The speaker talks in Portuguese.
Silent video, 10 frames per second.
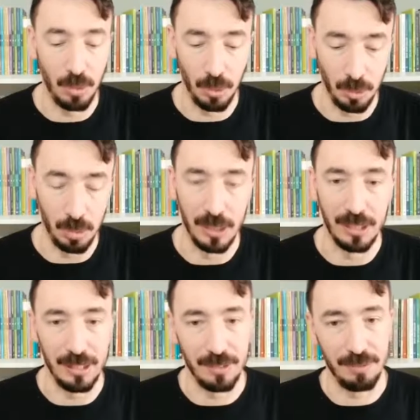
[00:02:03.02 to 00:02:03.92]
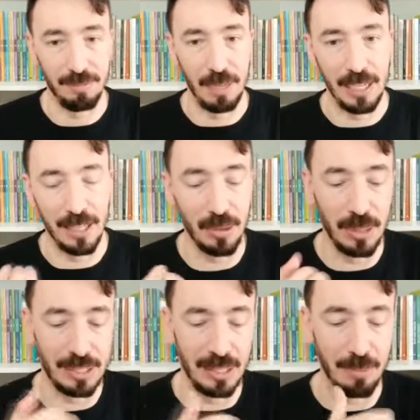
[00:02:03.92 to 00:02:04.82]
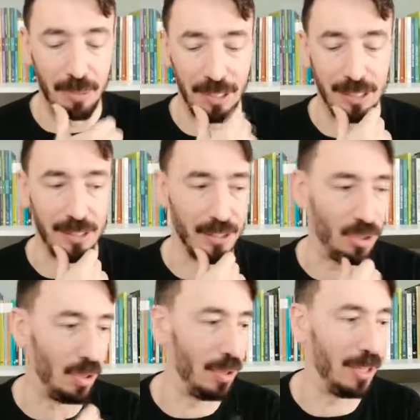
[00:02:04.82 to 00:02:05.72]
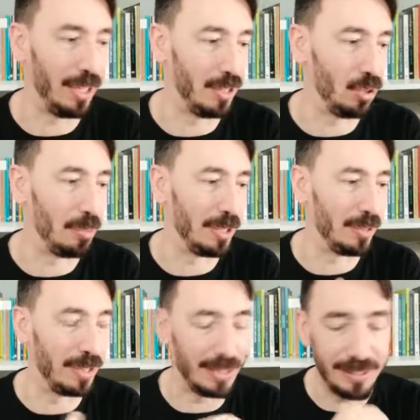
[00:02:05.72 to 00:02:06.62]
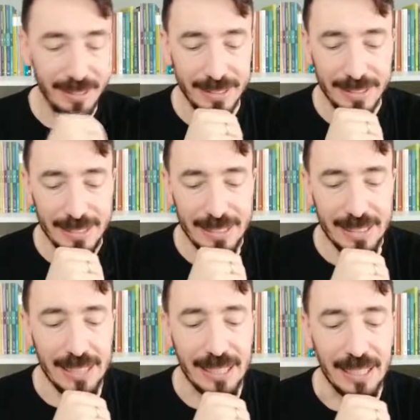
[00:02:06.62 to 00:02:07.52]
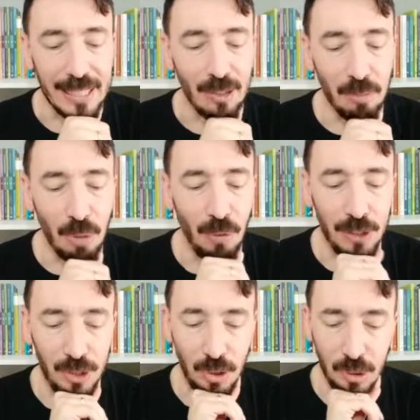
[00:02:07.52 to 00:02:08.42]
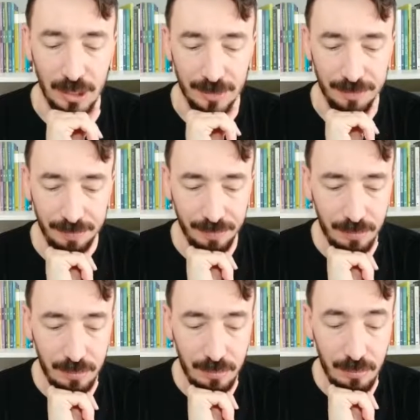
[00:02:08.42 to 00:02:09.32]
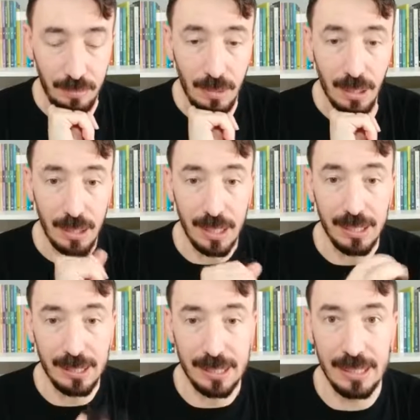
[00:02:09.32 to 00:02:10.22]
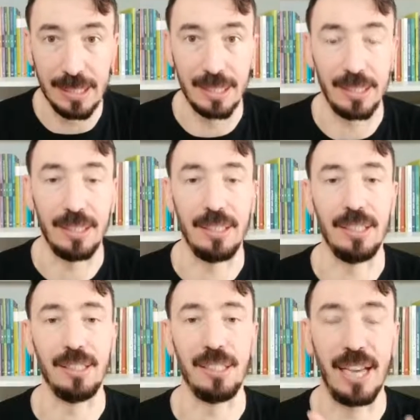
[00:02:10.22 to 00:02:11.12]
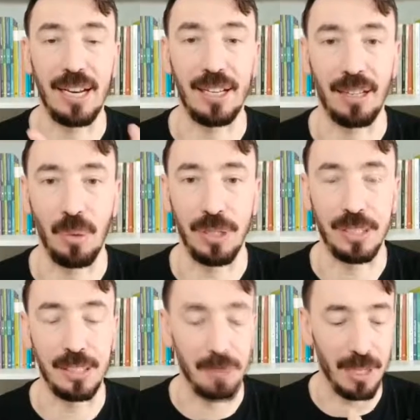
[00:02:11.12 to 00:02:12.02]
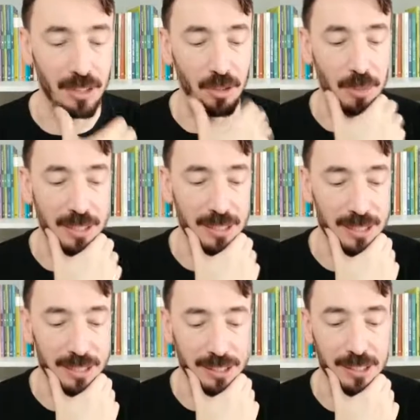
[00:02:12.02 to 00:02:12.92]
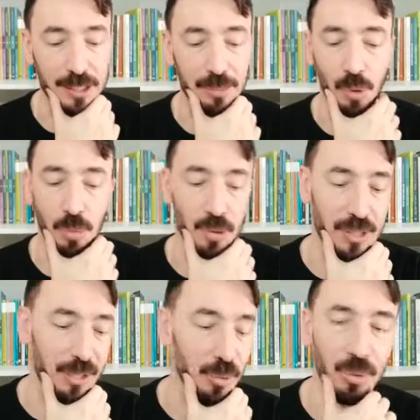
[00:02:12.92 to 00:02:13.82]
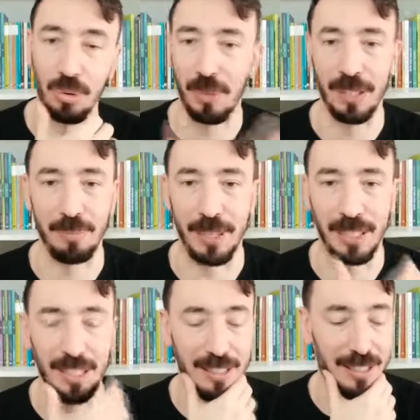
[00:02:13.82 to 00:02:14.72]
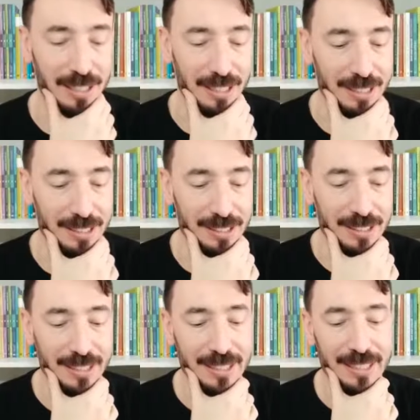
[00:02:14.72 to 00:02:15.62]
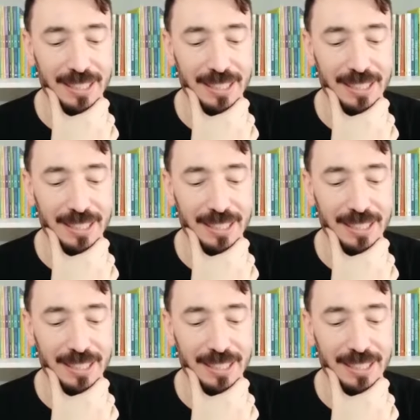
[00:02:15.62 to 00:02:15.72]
cultura? Então, pegando o exemplo ali, só retomando, né? Uh, um professor que ensina e que gera conhecimento para as crianças ou para os adultos, para quem está ali,